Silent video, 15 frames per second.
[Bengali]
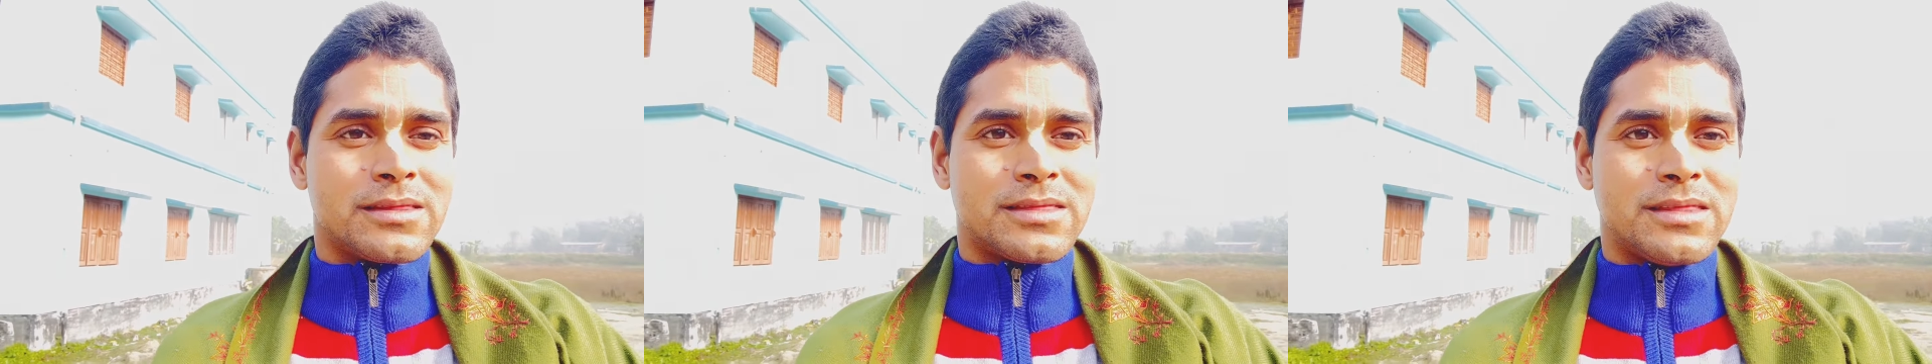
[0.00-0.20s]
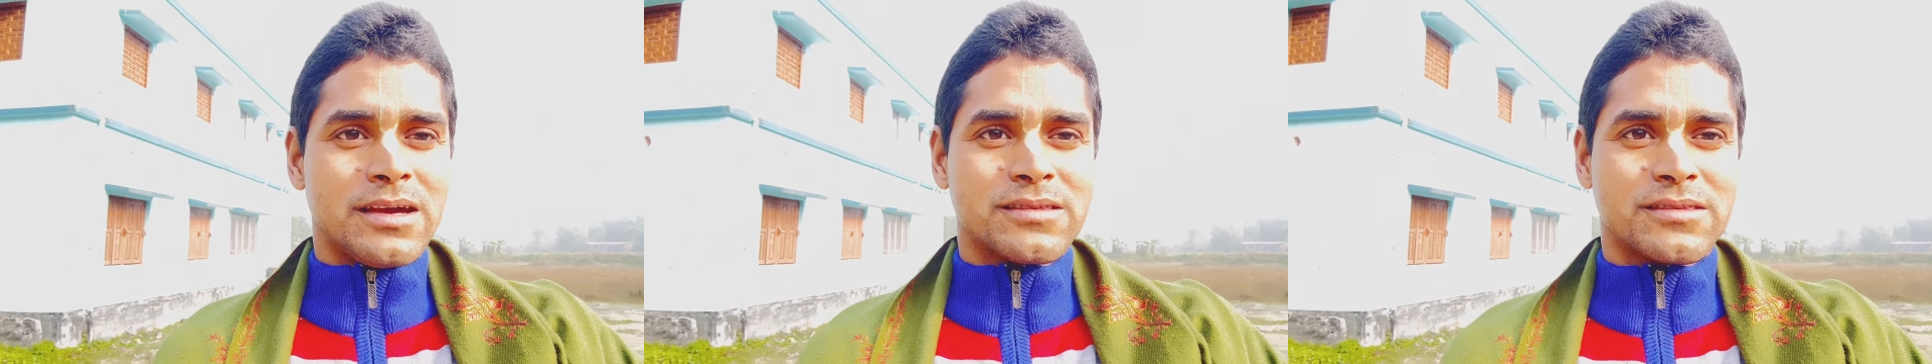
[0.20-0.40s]

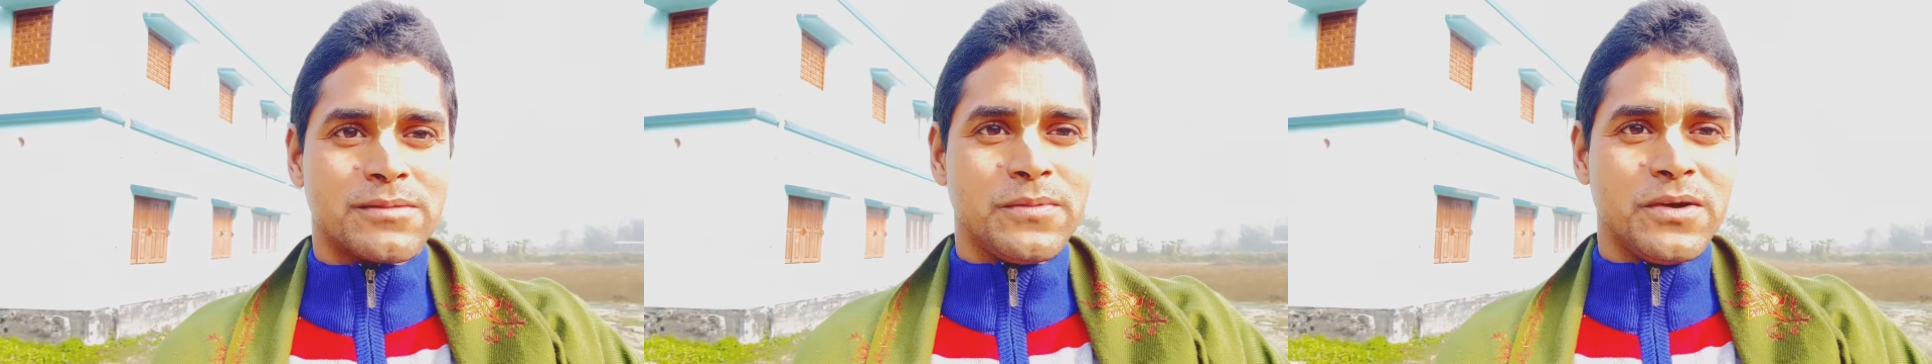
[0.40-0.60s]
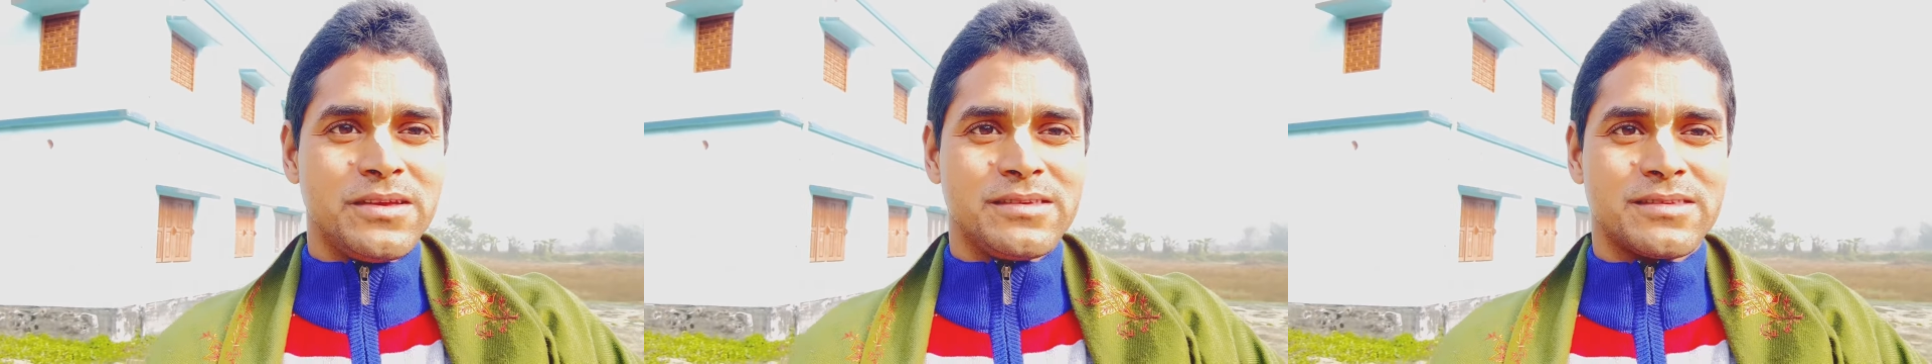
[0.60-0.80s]

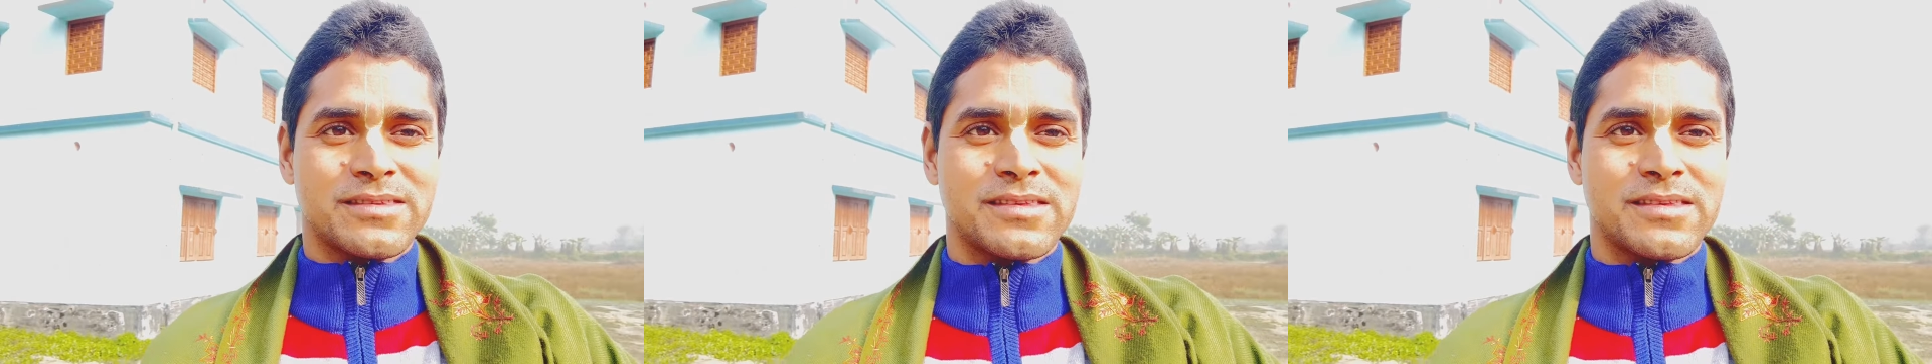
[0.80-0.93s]
তসময়